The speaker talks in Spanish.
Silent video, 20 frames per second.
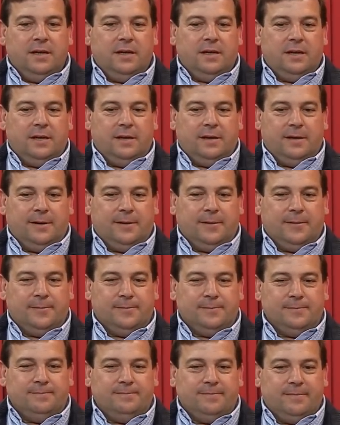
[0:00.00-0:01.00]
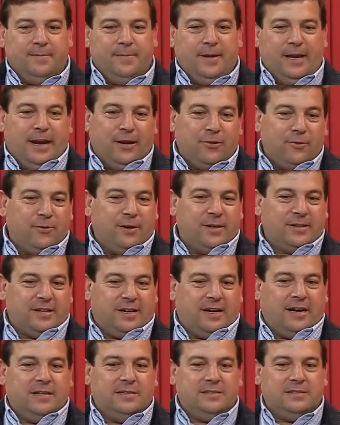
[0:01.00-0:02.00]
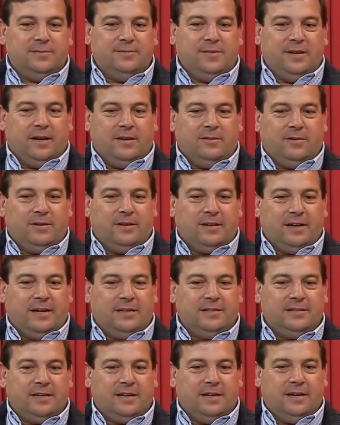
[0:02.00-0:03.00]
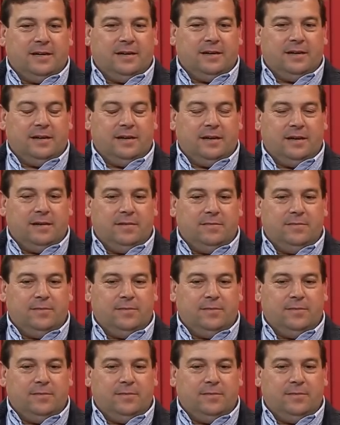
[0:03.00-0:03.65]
eh, mirando atrás, mirando atrás, que eh,